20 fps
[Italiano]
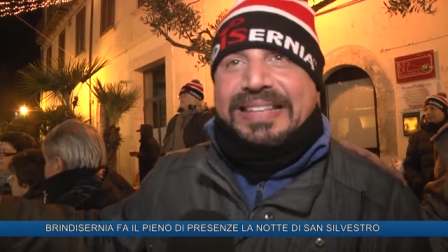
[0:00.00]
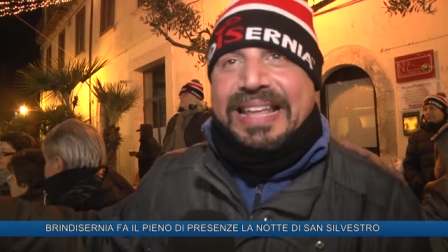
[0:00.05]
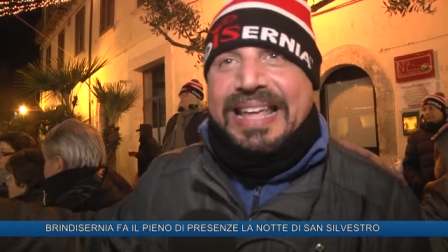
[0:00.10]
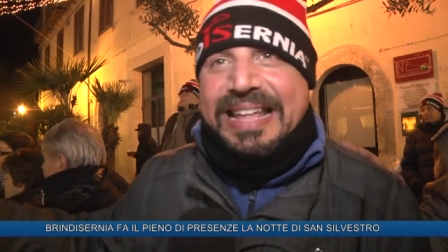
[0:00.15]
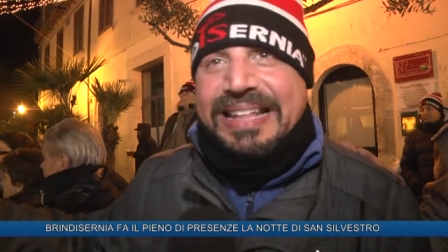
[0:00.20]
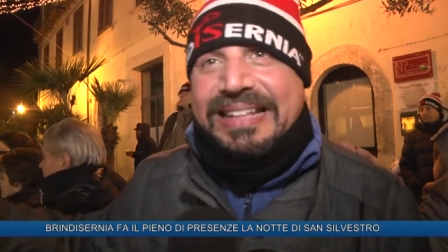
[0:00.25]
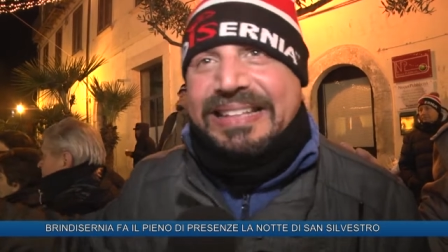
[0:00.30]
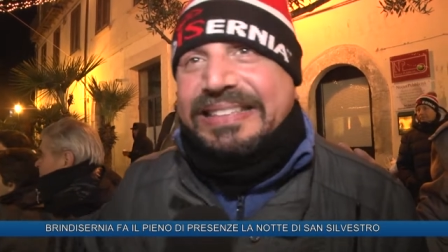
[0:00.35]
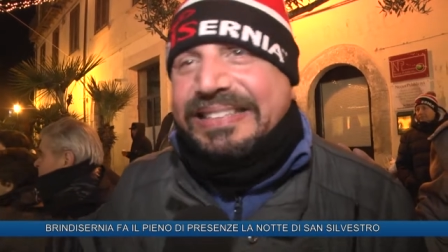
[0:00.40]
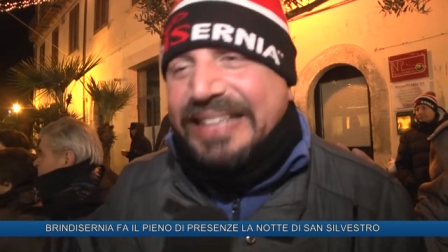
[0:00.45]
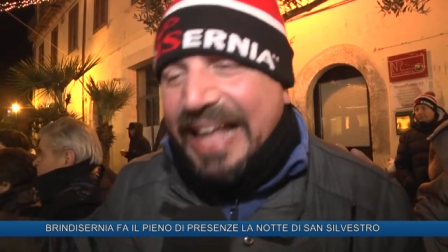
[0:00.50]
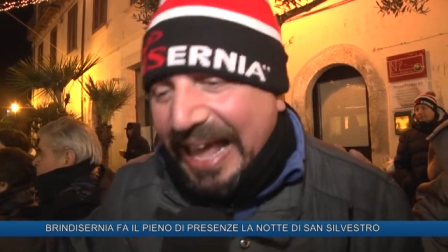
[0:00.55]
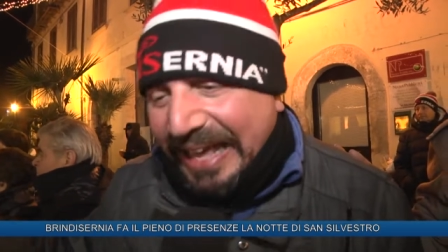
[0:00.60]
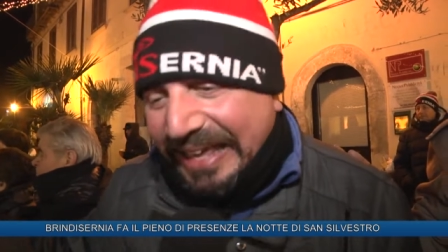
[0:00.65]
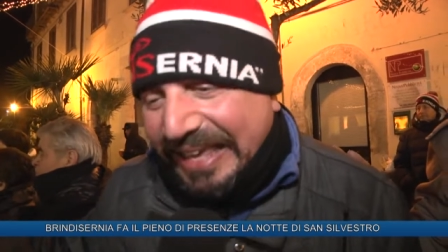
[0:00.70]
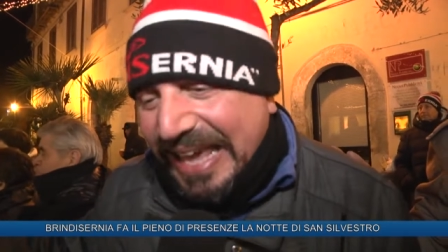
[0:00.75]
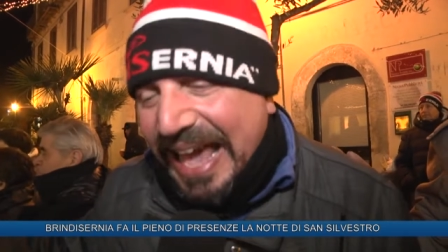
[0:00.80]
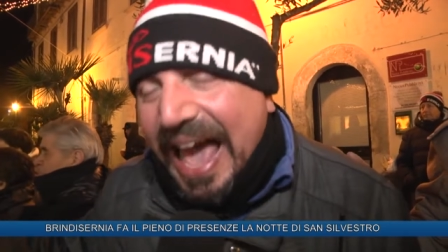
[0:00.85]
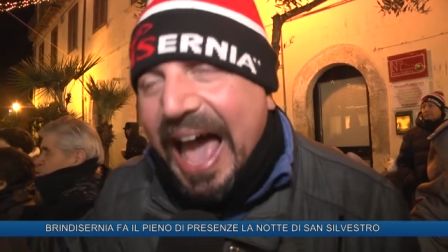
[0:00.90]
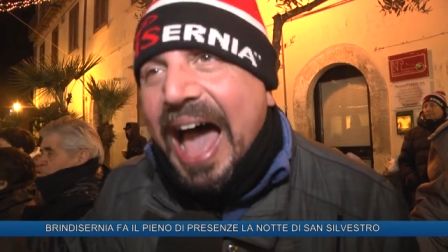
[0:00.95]
tinte
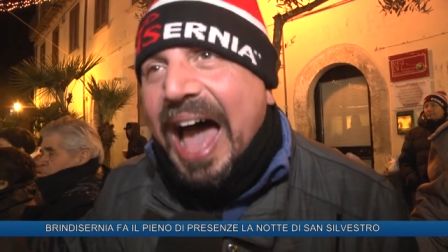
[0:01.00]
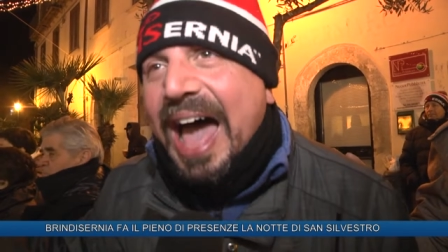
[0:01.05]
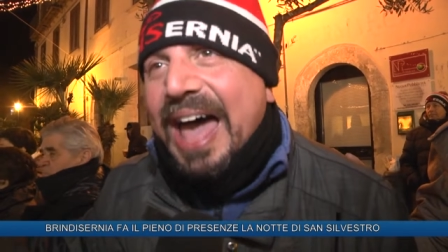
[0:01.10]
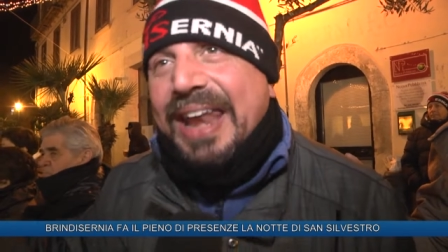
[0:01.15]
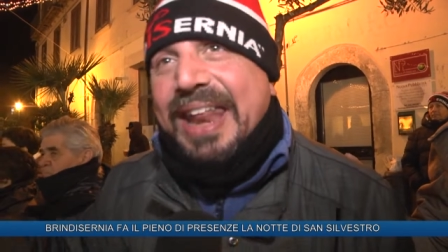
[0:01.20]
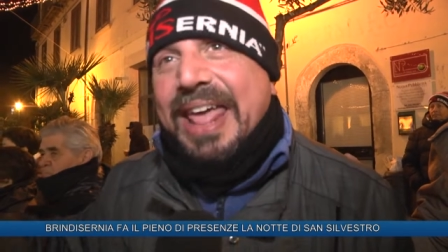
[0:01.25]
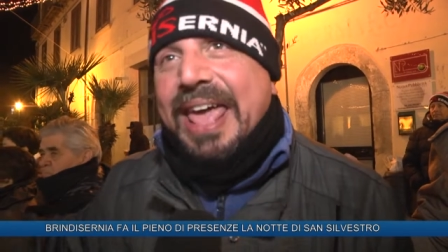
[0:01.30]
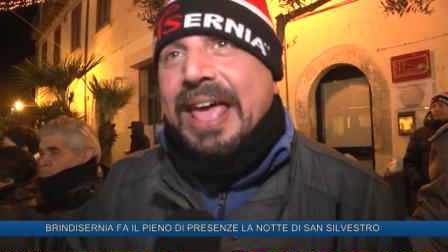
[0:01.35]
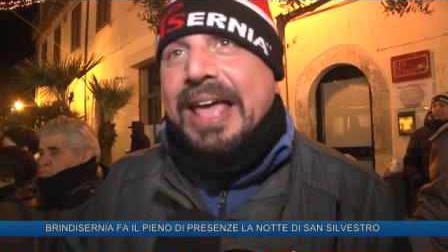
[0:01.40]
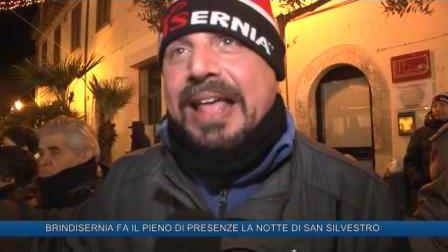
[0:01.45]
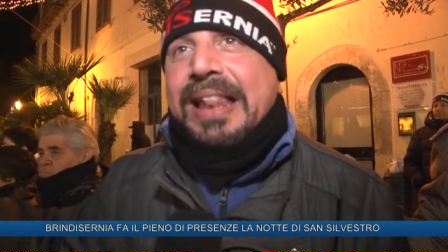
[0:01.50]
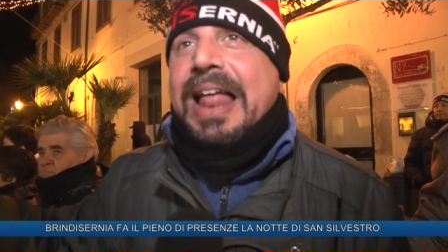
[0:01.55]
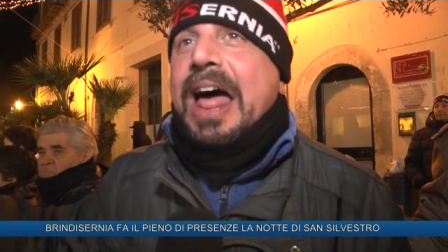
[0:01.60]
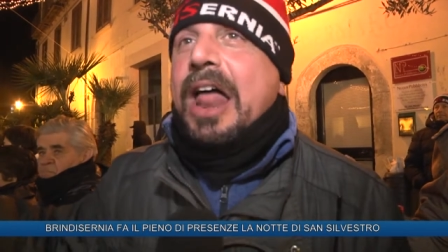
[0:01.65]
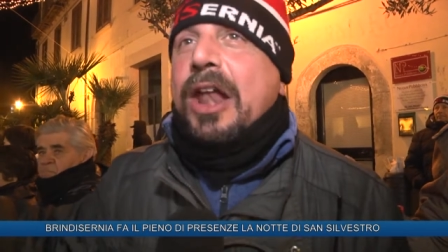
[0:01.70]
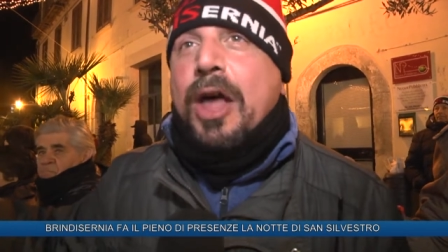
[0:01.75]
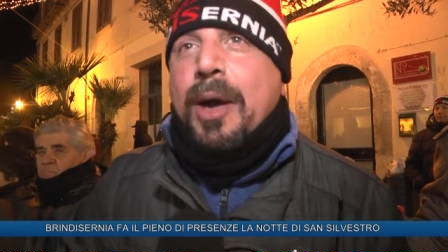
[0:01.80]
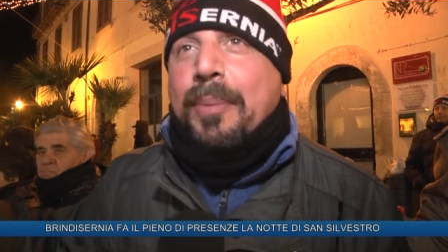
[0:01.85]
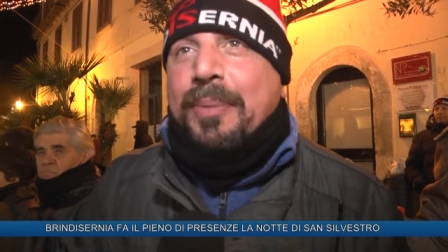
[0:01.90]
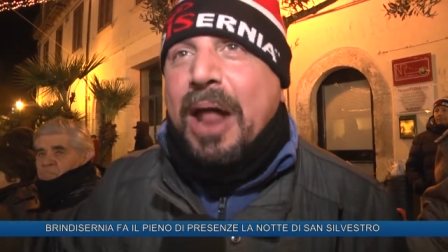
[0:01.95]
chiare!
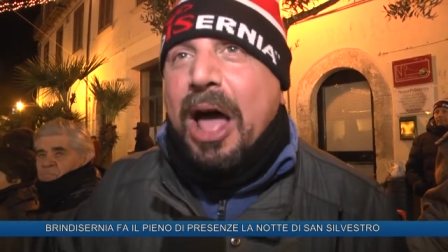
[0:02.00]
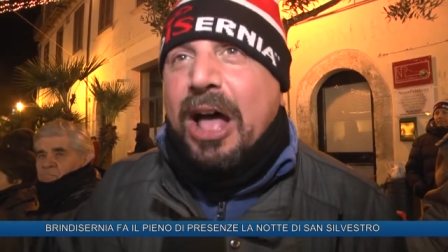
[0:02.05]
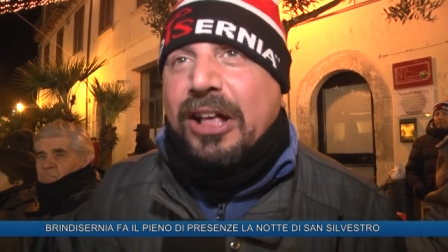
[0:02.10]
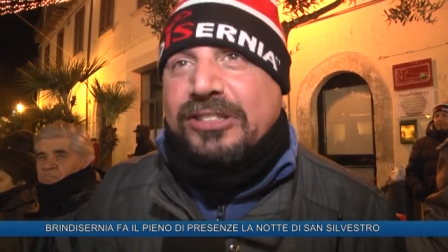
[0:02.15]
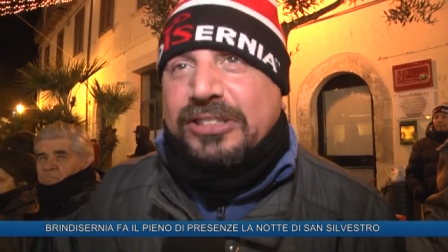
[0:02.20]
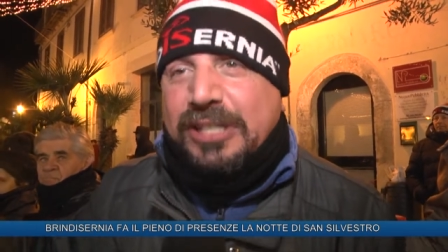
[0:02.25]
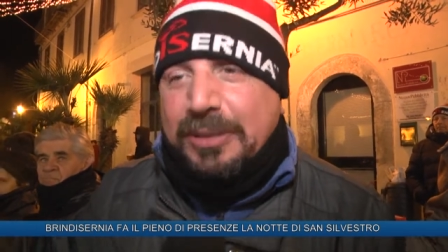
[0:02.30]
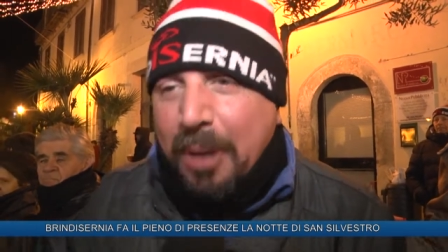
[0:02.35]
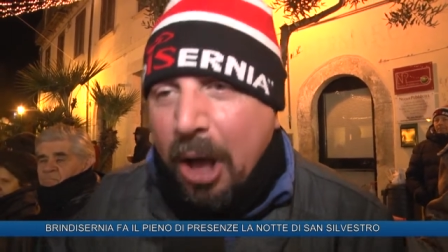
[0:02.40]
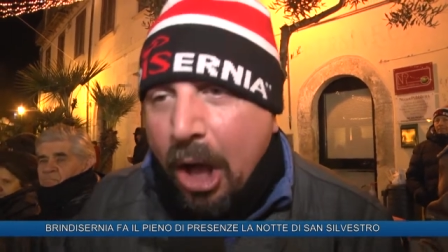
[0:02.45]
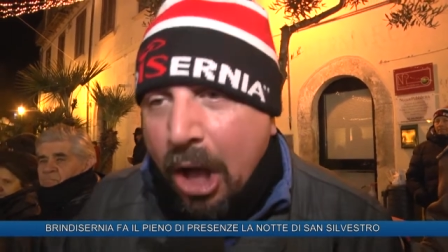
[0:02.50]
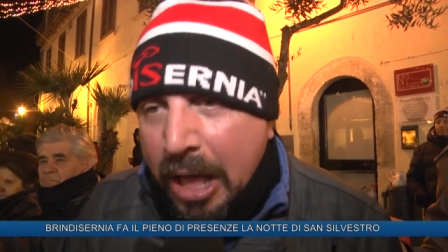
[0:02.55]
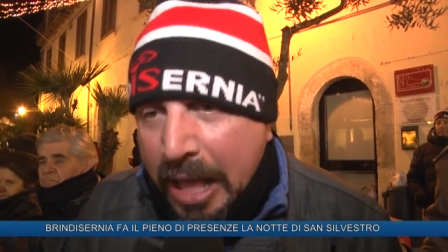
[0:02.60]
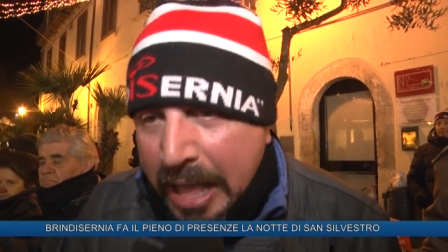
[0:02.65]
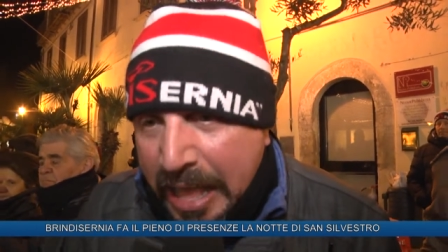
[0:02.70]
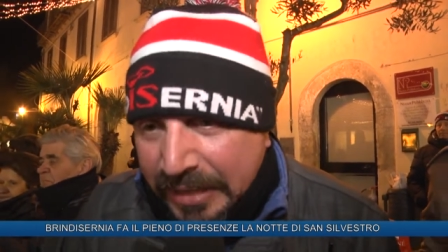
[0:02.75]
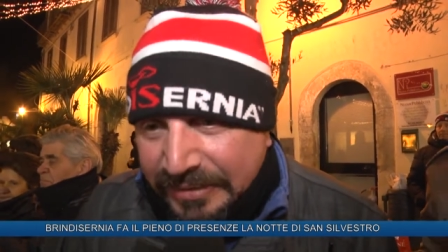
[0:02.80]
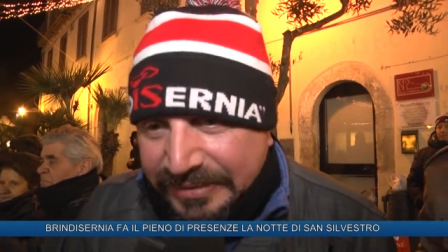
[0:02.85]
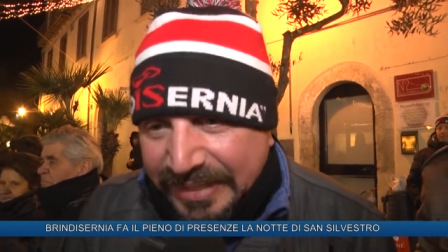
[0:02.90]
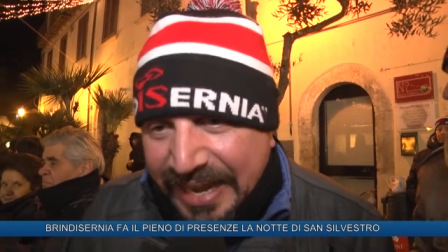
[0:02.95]
L'anno prossimo
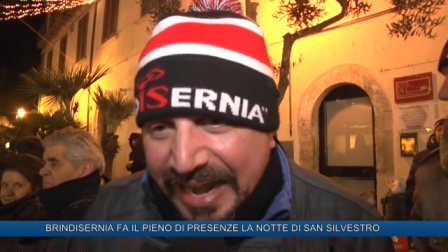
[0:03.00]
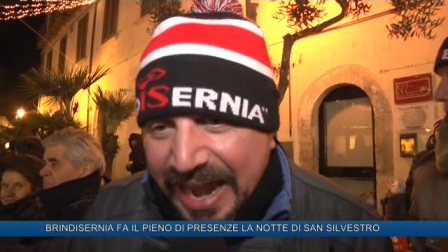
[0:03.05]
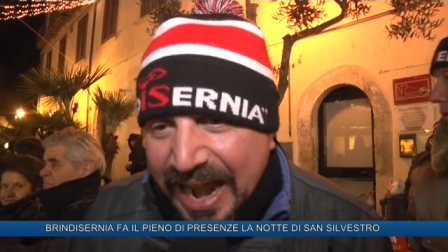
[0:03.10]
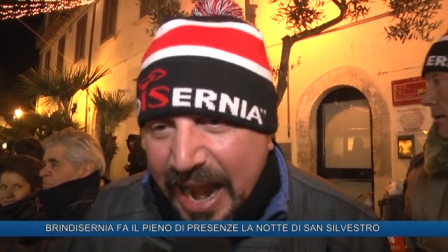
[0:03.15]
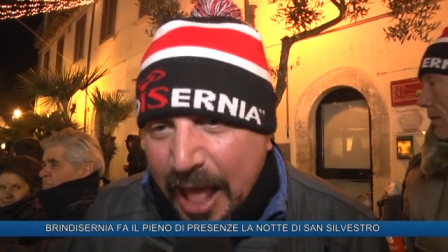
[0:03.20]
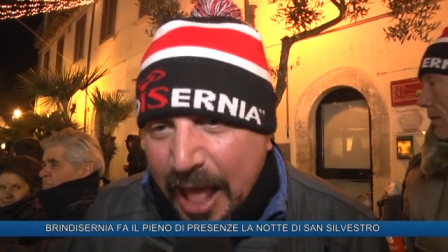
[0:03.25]
sarà